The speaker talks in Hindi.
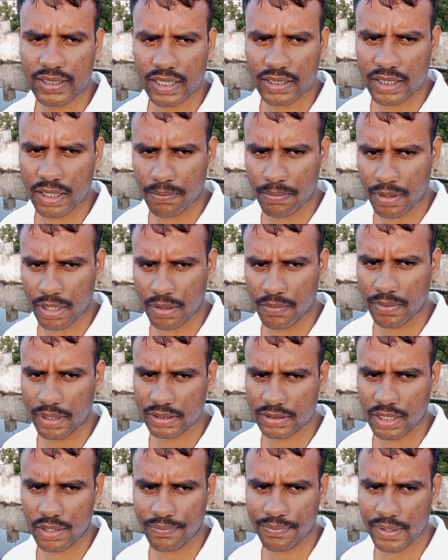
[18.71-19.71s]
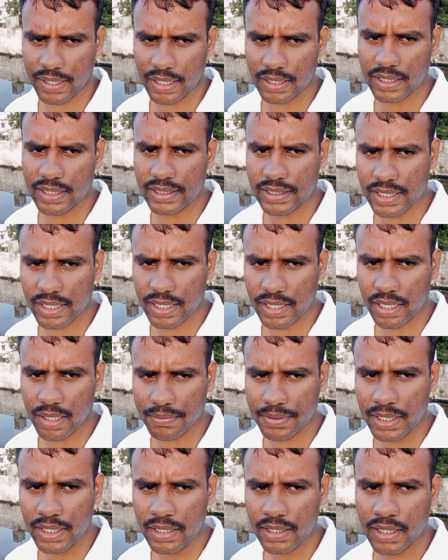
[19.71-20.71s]
ज़्यादा भ्रामकता फैल गई है
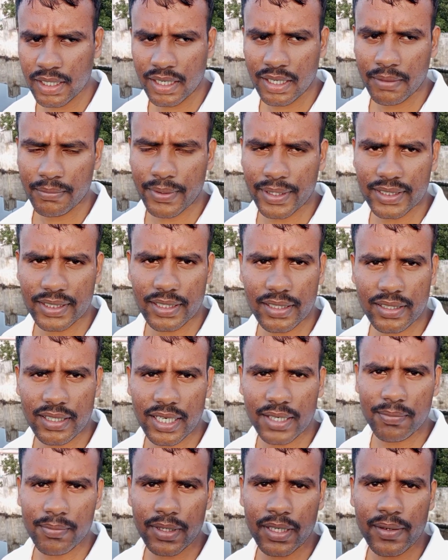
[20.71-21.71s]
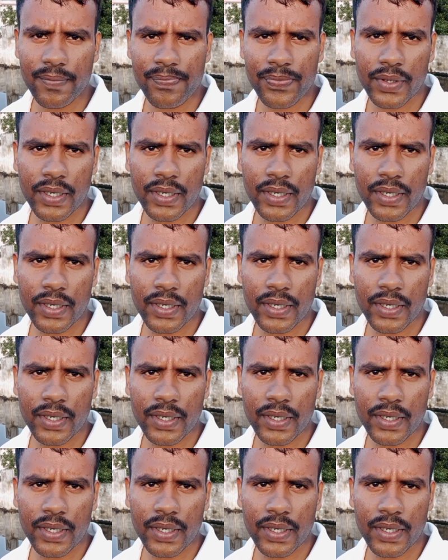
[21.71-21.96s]
अभी प्रजेंट टाइम में